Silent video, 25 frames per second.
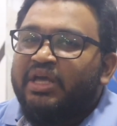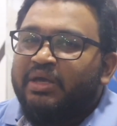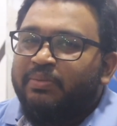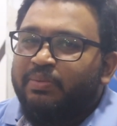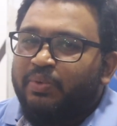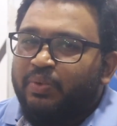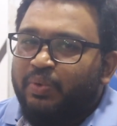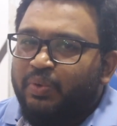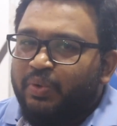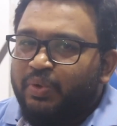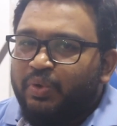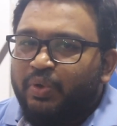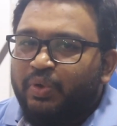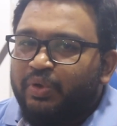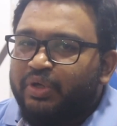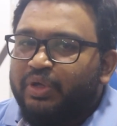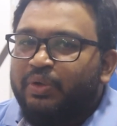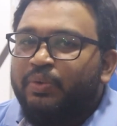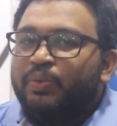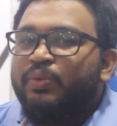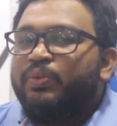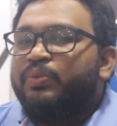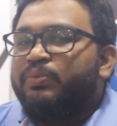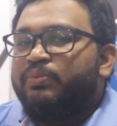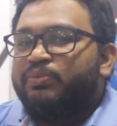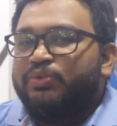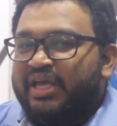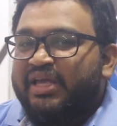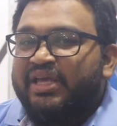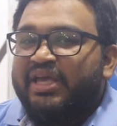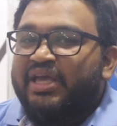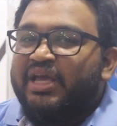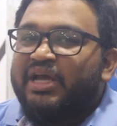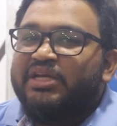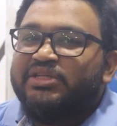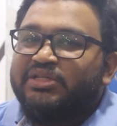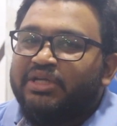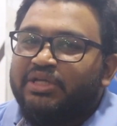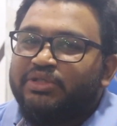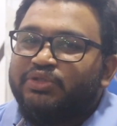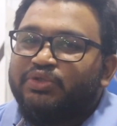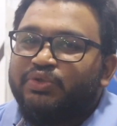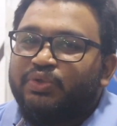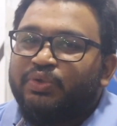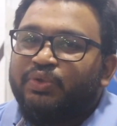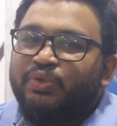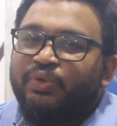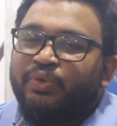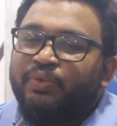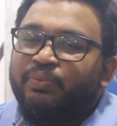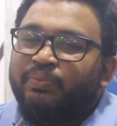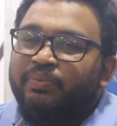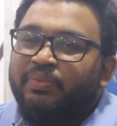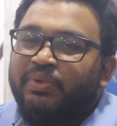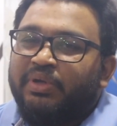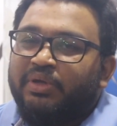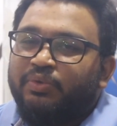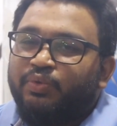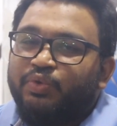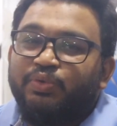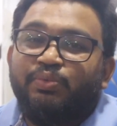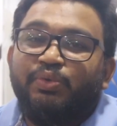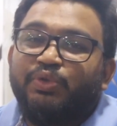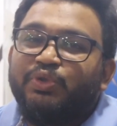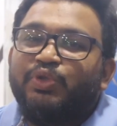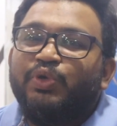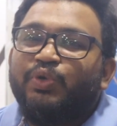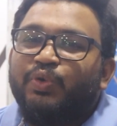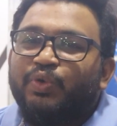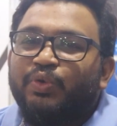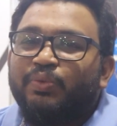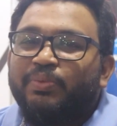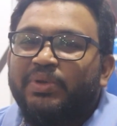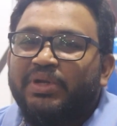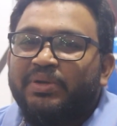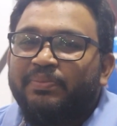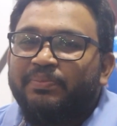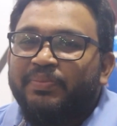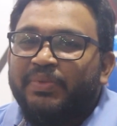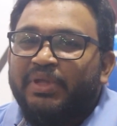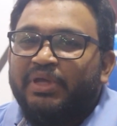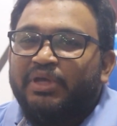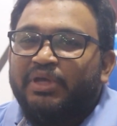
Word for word: এবং অন্য কেউ এগিয়ে আসার জন্য উদ্বুদ্ধ করবেন